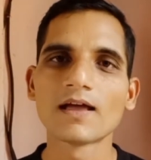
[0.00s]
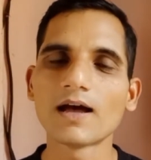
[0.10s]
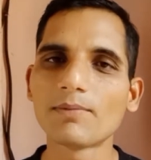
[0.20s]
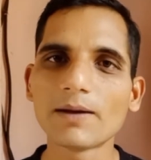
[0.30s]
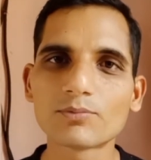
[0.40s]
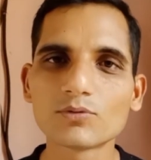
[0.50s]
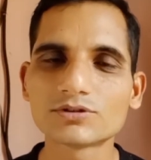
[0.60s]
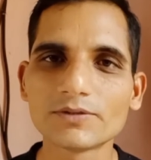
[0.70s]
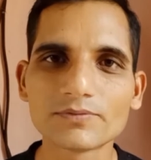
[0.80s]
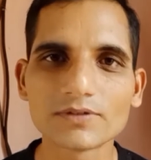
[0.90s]
अब आपको
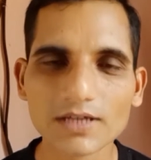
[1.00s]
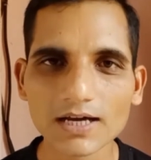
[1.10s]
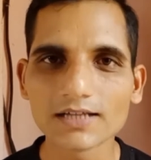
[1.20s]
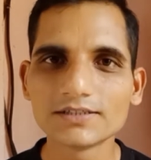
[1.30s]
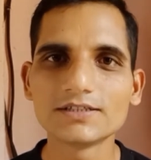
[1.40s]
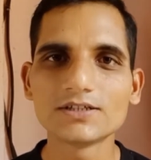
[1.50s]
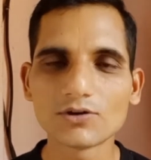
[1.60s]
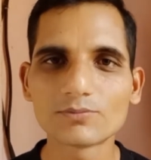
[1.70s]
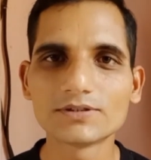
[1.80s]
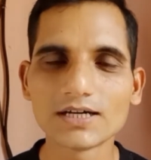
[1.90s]
सिर्फ 11 दिन ही
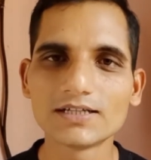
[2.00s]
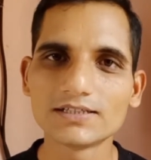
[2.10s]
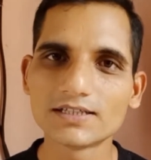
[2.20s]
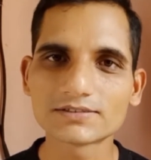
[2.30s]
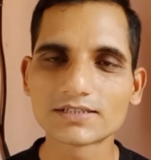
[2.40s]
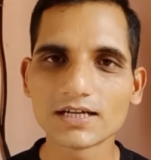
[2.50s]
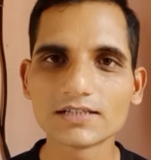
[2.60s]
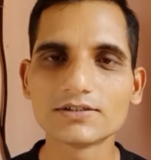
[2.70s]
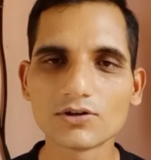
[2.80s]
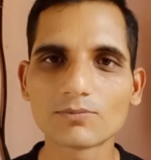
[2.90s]
और बिताने हैं दस
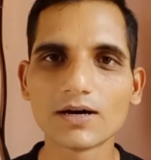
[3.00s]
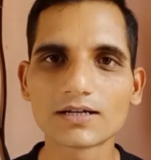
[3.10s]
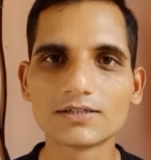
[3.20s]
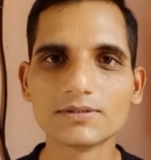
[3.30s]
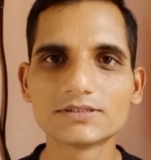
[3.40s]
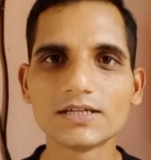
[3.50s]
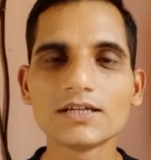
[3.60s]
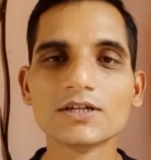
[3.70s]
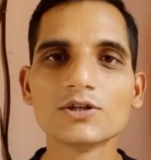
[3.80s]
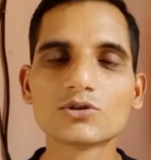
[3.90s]
ग्यारह दिन और बाकी बचे हैं
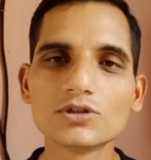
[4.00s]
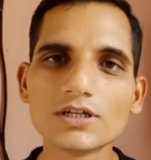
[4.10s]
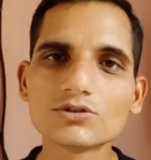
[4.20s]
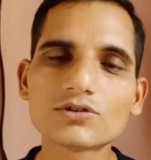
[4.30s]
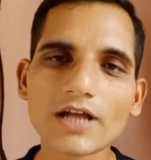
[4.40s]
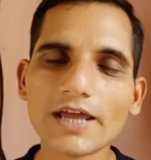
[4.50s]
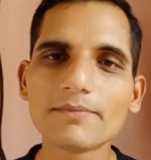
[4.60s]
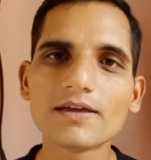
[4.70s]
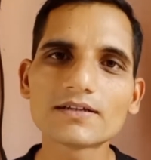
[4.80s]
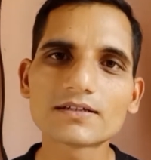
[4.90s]
तो ये जो
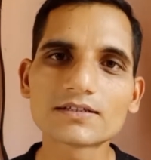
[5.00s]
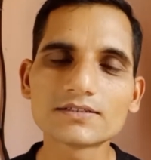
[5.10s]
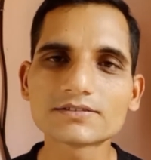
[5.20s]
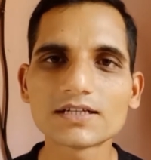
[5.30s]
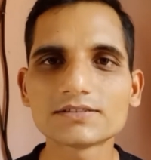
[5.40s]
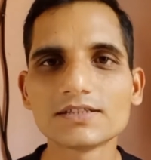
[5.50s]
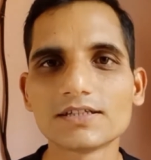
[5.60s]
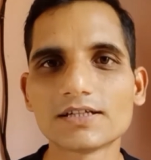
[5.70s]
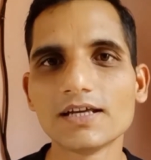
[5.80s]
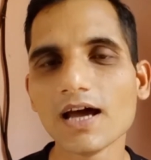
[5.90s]
टाइम है किस तरह से
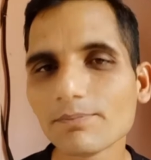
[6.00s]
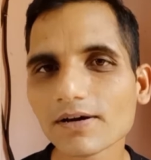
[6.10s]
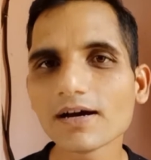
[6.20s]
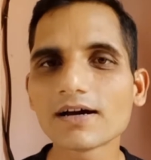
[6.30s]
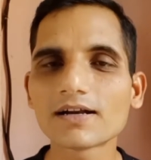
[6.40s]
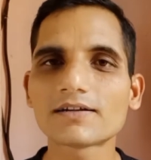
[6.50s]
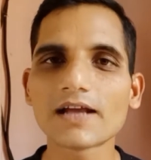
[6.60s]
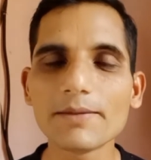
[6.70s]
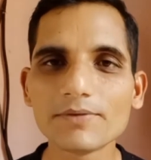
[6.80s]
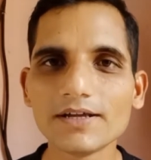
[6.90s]
निकले आपका अगर
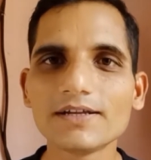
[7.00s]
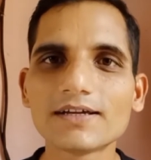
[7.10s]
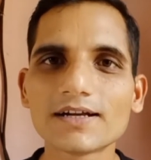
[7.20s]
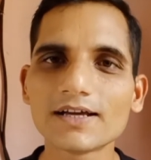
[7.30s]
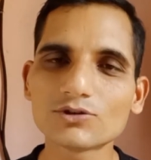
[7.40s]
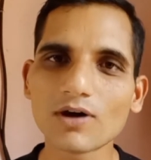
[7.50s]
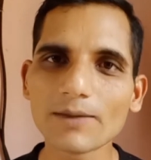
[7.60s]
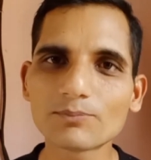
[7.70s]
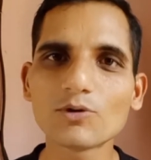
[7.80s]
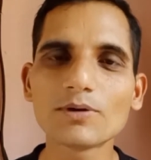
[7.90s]
टाइम नहीं निकल रहा है तो
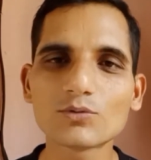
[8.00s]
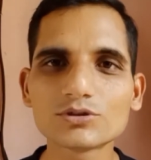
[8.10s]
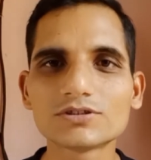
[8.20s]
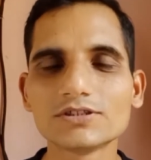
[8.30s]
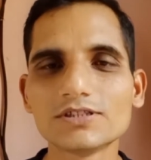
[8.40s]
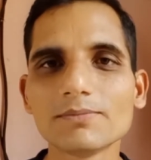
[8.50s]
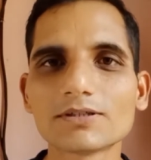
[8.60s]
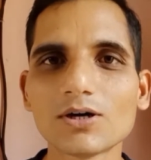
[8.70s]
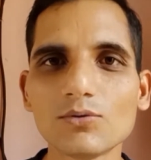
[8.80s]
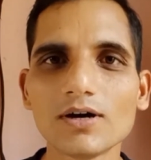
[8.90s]
आपको मैं कुछ चीज़ें
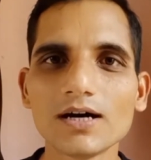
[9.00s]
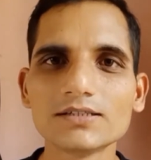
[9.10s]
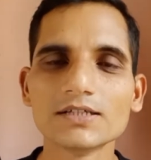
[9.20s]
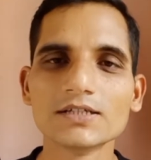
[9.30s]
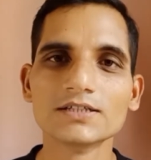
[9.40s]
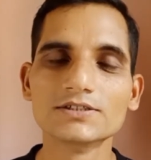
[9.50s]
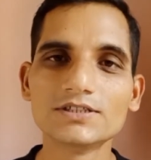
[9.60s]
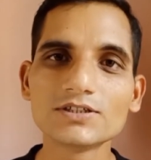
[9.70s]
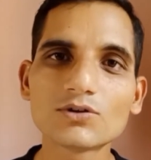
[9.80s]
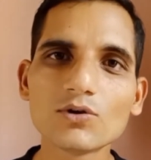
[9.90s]
बताऊँगा आज
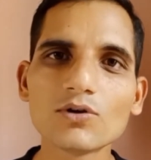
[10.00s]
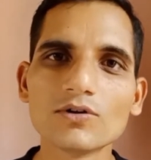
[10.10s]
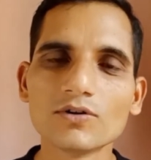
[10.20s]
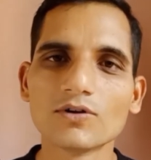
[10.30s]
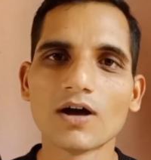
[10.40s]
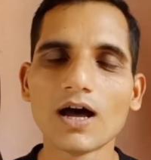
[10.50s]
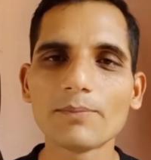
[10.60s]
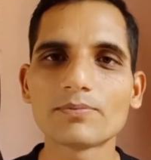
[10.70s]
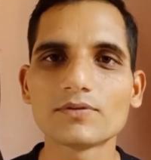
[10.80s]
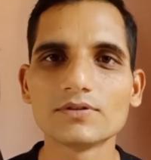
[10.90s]
जिनको
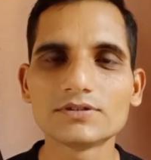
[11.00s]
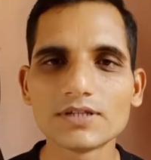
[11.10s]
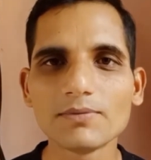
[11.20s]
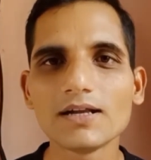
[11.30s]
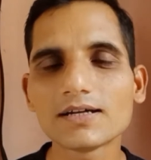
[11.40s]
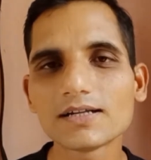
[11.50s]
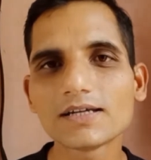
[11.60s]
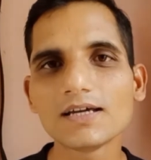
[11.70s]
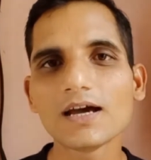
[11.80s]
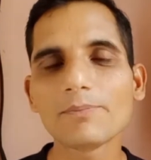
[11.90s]
आप इस्तेमाल
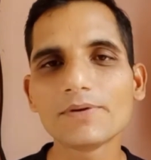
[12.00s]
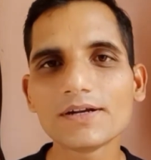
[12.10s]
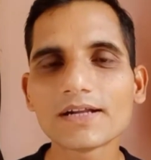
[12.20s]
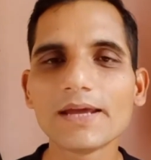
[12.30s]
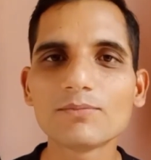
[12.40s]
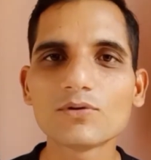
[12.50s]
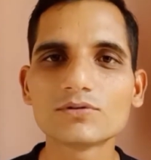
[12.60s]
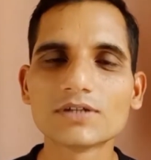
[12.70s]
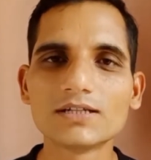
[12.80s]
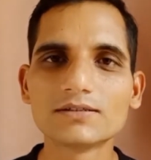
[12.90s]
करके अपने टाइम को
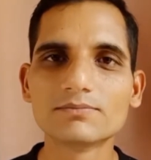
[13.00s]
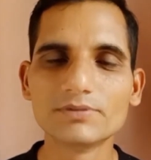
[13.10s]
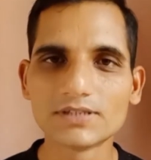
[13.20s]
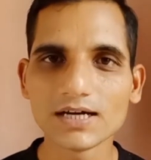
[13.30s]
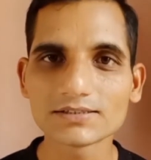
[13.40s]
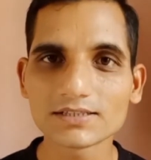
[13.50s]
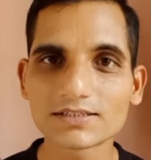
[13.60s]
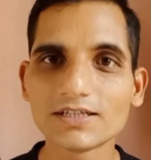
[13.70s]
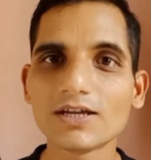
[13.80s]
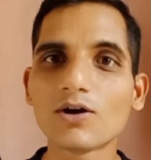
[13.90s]
जल्द बिता
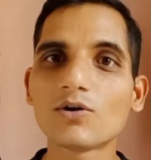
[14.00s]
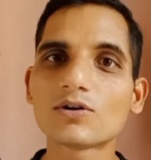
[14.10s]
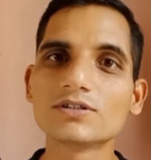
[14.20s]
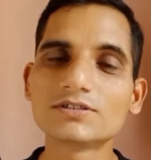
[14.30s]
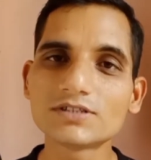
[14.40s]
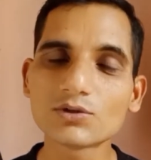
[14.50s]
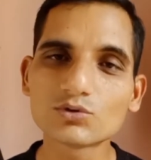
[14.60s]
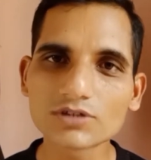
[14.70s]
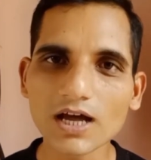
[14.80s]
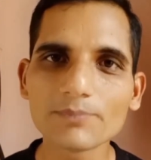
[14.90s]
सकते हैं और इससे
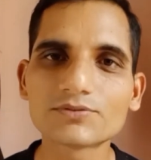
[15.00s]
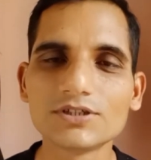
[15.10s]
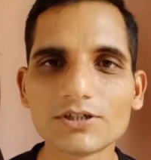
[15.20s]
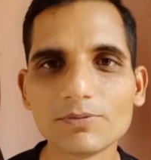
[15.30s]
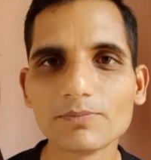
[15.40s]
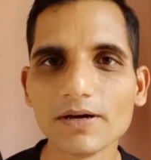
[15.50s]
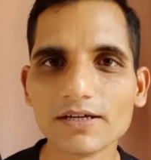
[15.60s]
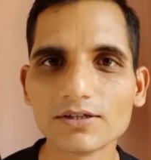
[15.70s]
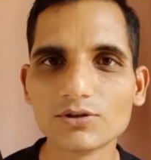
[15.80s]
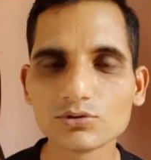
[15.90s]
कुछ आप सीख भी
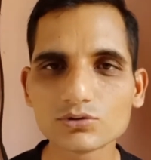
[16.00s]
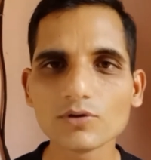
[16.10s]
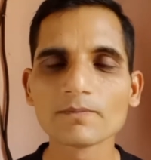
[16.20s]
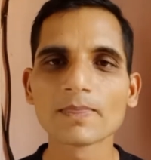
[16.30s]
पाएंगे दोस्तों